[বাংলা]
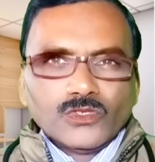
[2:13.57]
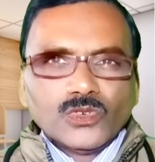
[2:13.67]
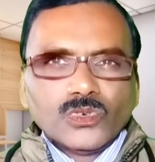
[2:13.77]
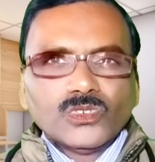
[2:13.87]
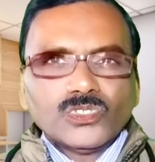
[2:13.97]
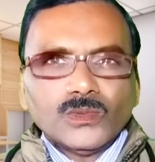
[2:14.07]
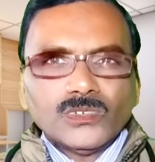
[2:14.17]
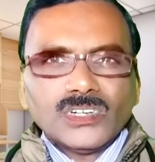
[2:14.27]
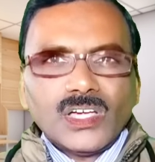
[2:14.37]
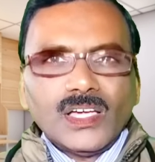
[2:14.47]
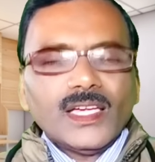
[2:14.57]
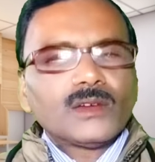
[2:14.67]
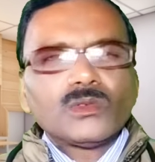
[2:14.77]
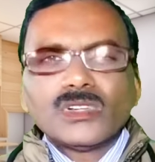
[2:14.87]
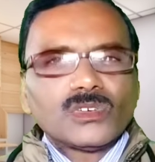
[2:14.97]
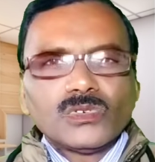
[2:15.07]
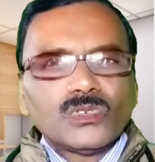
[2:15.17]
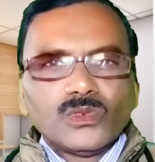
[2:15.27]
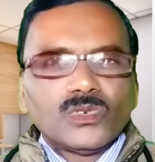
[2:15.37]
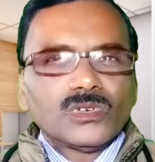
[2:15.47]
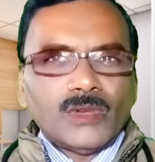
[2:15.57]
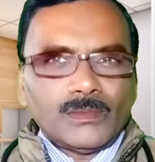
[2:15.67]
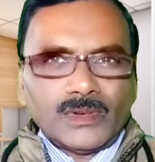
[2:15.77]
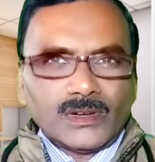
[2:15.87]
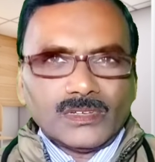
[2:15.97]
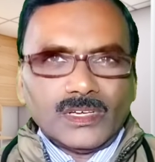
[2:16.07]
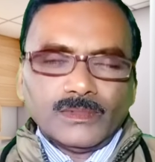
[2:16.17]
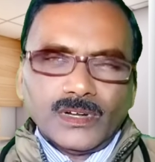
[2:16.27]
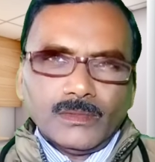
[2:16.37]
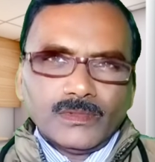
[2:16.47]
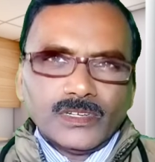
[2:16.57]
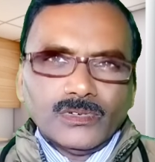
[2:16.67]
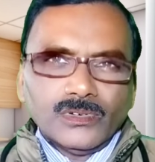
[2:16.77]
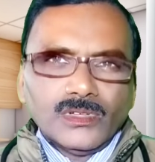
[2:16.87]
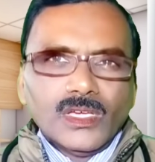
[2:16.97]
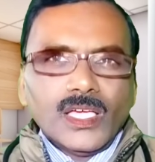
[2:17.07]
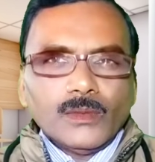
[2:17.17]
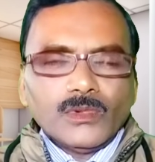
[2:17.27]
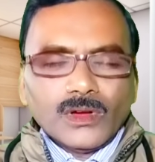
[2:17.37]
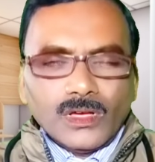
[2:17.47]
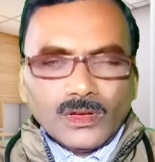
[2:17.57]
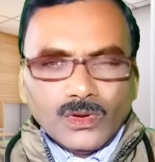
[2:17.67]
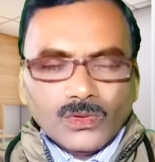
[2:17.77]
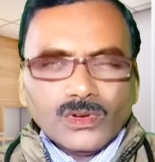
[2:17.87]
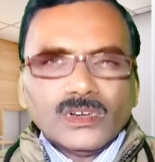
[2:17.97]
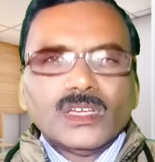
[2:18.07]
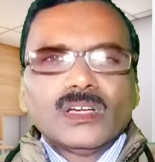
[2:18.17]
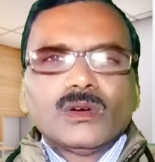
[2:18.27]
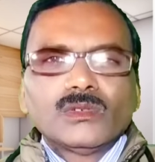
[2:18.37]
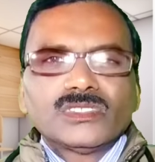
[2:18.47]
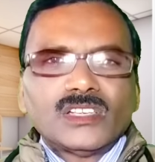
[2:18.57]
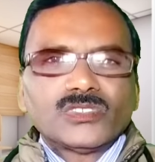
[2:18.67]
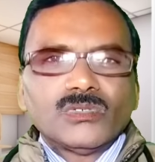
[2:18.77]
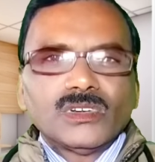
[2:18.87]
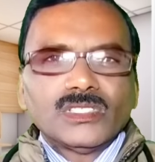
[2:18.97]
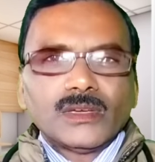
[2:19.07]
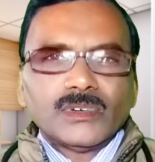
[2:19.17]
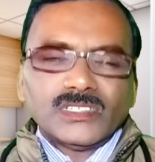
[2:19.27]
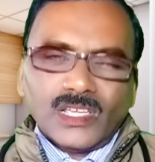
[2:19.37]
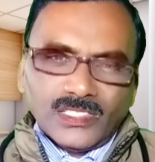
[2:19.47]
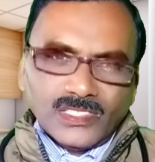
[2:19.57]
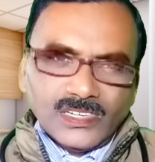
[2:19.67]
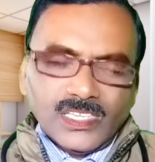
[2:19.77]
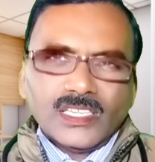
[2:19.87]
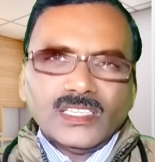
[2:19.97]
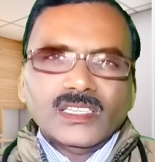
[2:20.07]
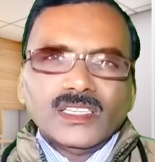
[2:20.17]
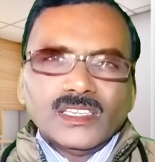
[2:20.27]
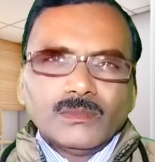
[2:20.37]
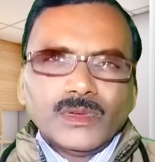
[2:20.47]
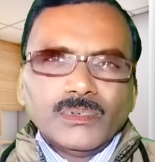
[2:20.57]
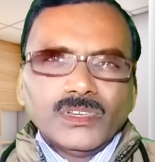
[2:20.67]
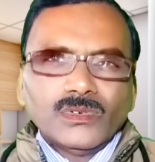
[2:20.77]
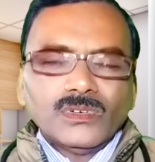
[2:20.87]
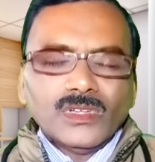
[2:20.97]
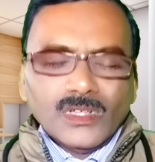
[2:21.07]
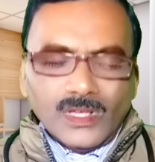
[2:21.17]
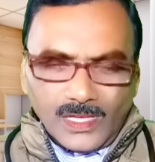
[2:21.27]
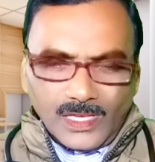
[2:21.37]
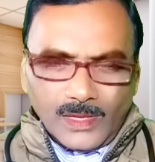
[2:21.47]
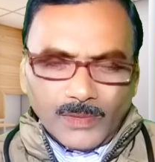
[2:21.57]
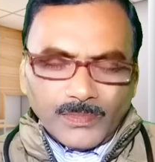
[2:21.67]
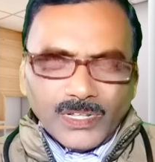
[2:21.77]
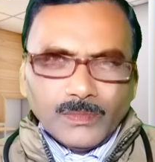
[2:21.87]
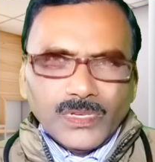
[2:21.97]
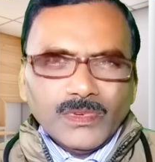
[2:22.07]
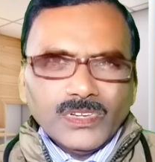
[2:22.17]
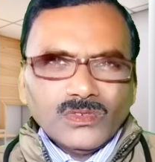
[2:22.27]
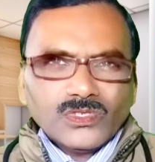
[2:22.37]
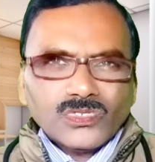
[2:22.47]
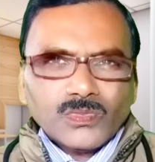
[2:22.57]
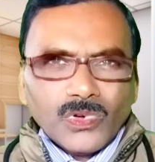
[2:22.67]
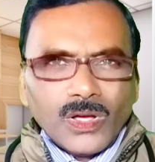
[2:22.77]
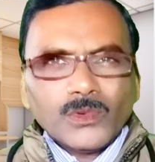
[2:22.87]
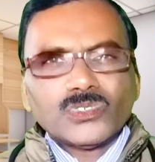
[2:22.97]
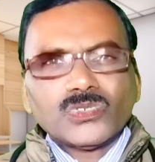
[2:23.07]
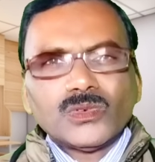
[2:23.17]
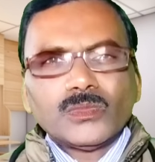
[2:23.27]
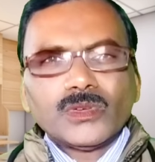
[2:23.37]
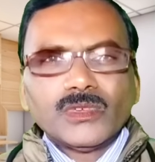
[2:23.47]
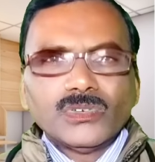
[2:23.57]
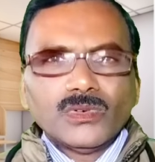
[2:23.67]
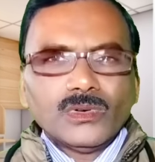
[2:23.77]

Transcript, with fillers: যৌন সমস্যা এখন আর কোনো লোকনো ব্যাপার নয় আপনারা ভিডিও এবং গুগল গুগল সার্চ করলে দেখবেন সারাদিনই বিভিন্ন এই ব্যাপারে বিভিন্ন পরামর্শ বিভিন্ন